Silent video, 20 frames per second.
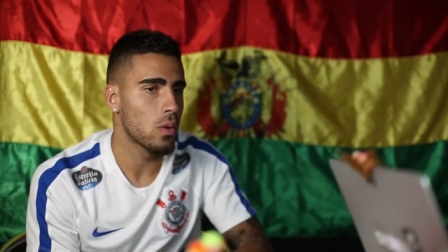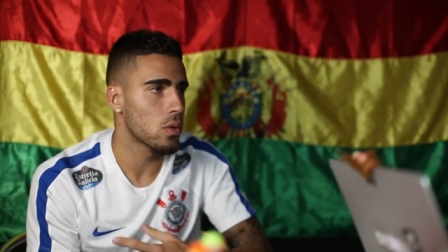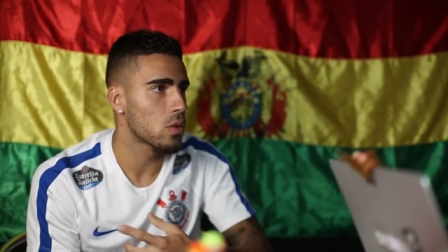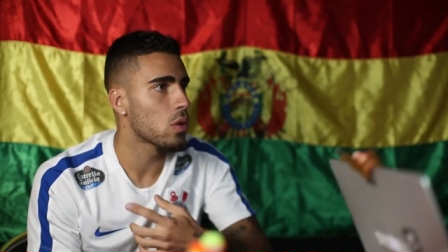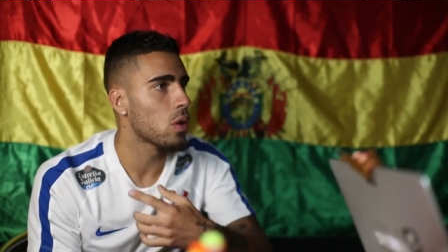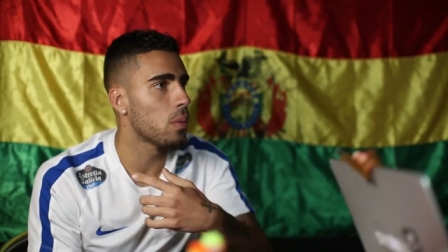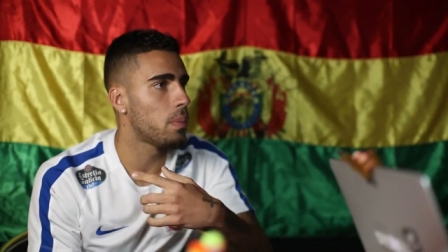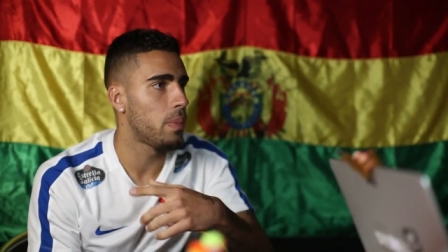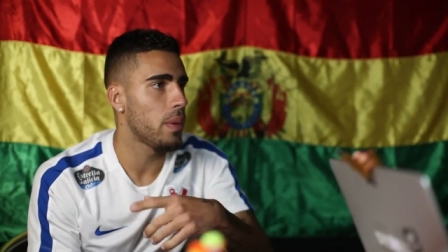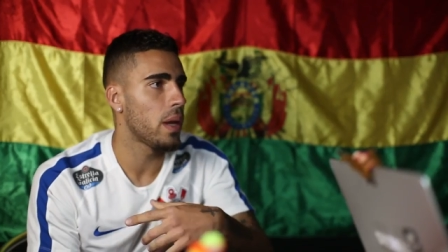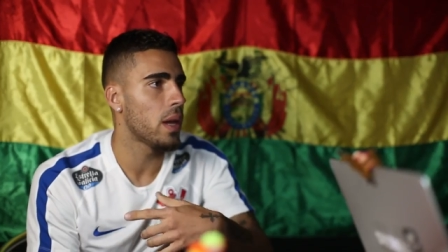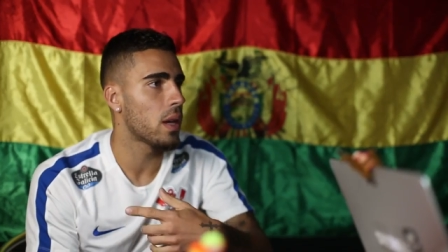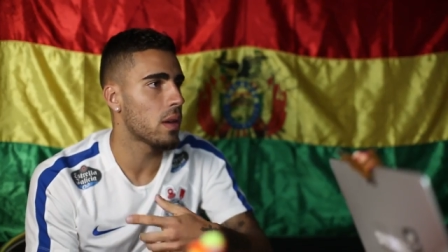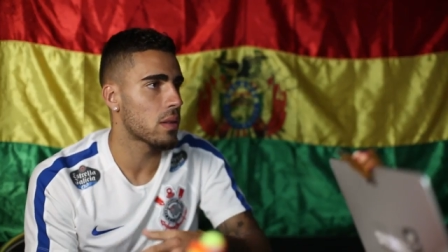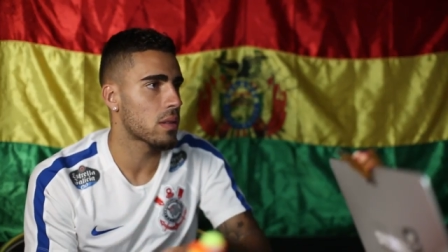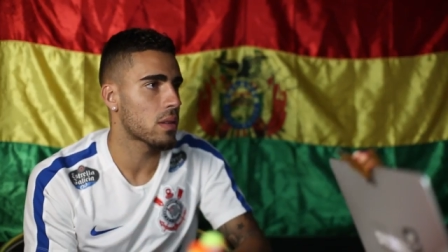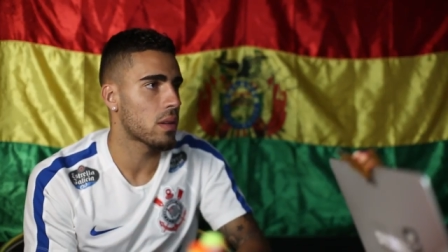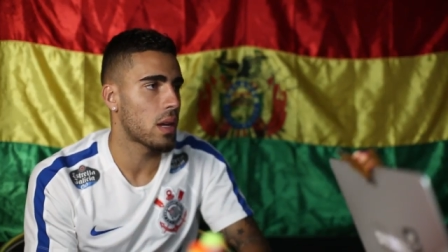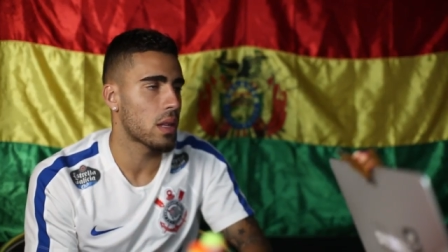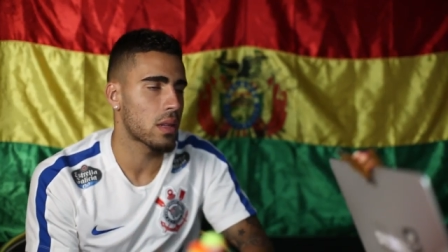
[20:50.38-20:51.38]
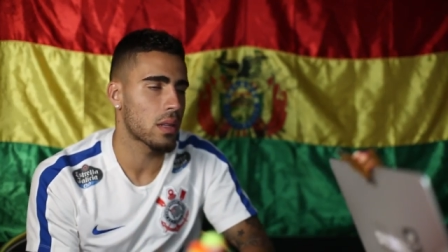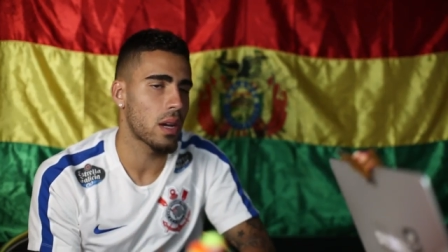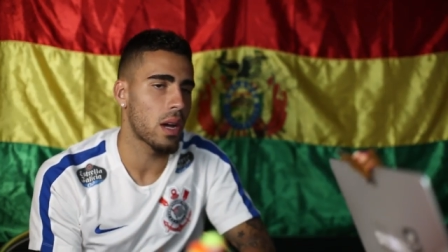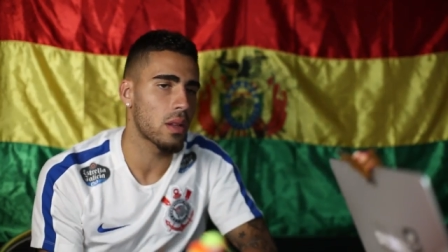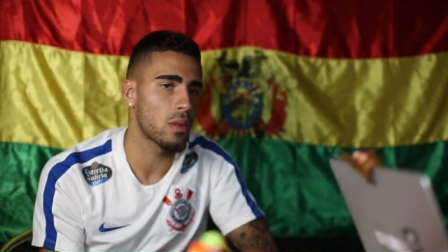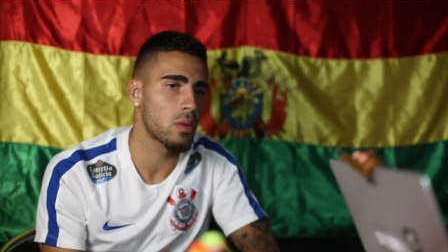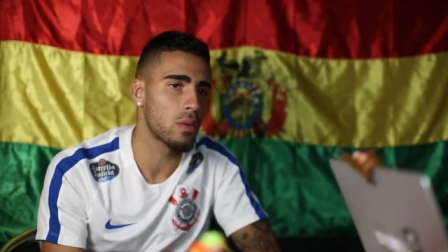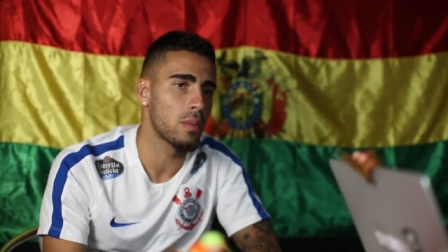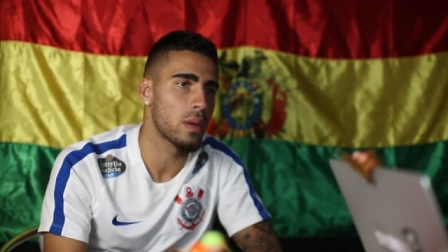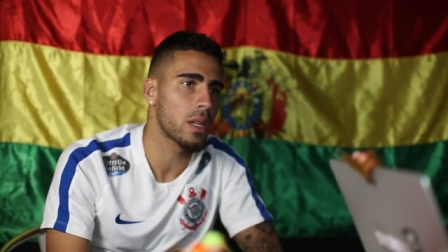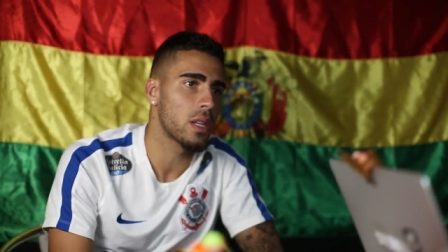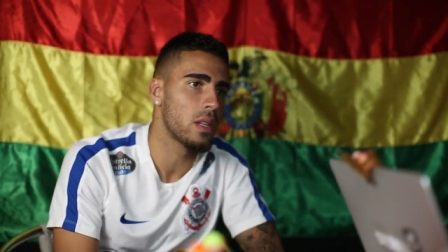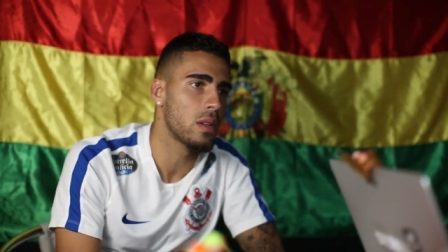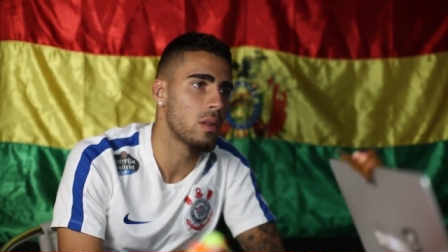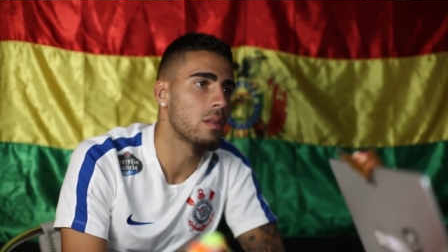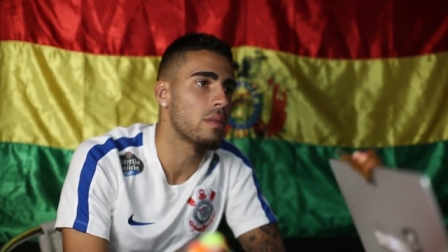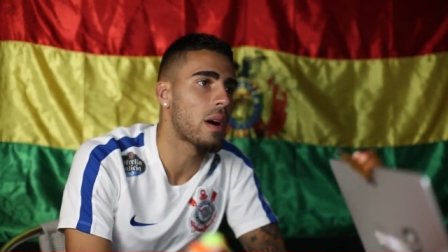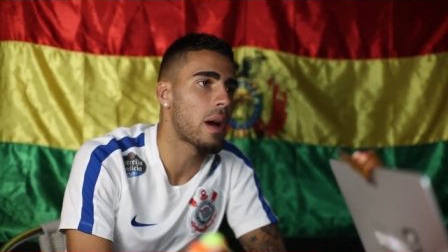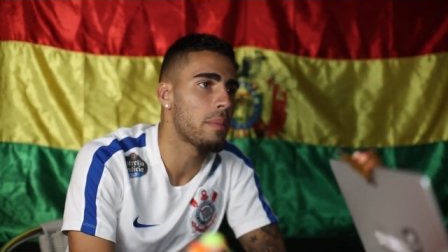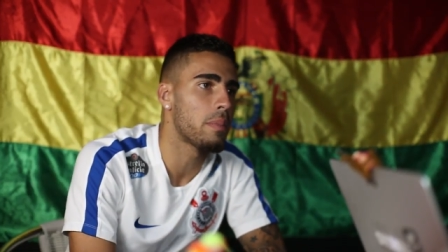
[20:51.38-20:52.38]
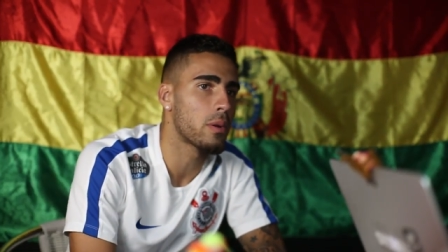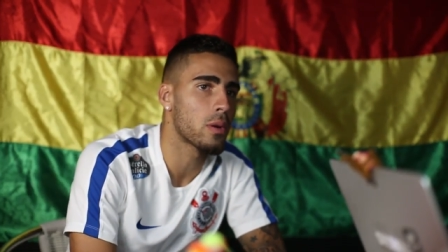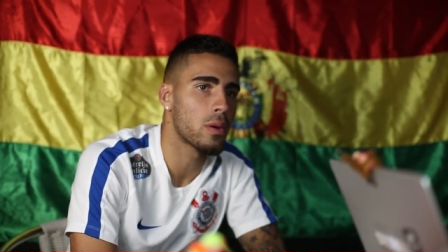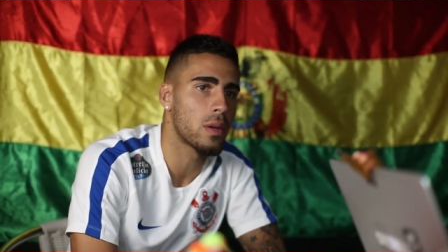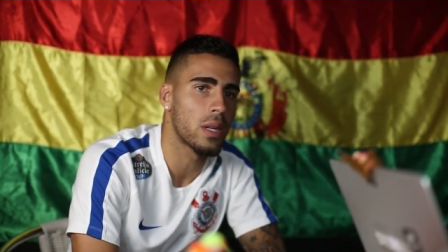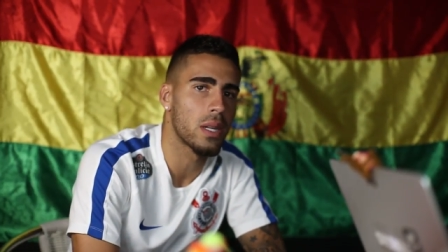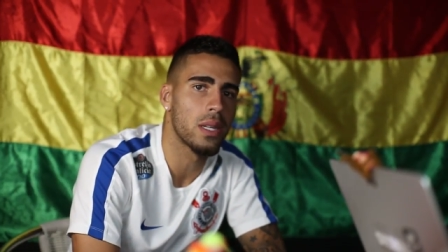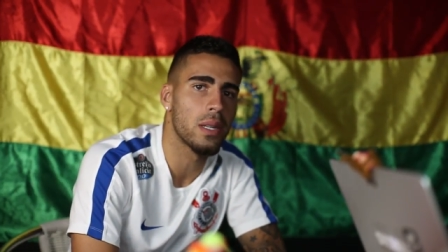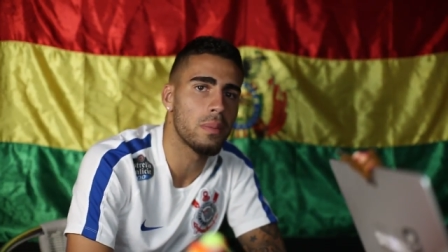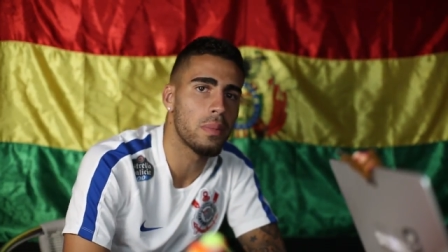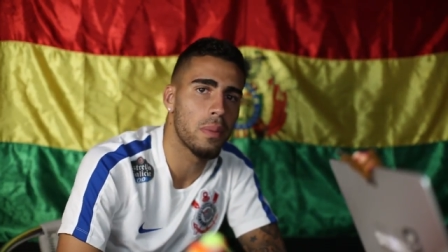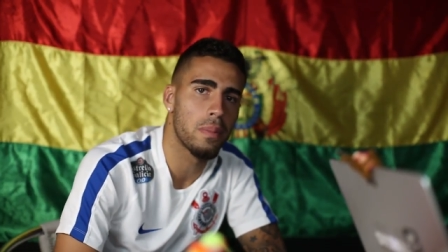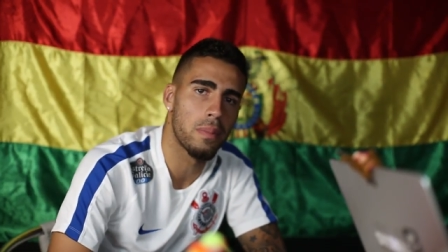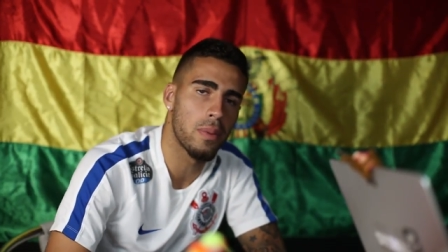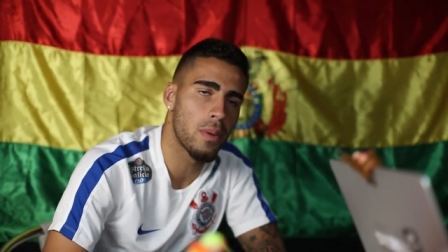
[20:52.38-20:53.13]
com os roupeiros, com a, com a turma que não vai pro campo.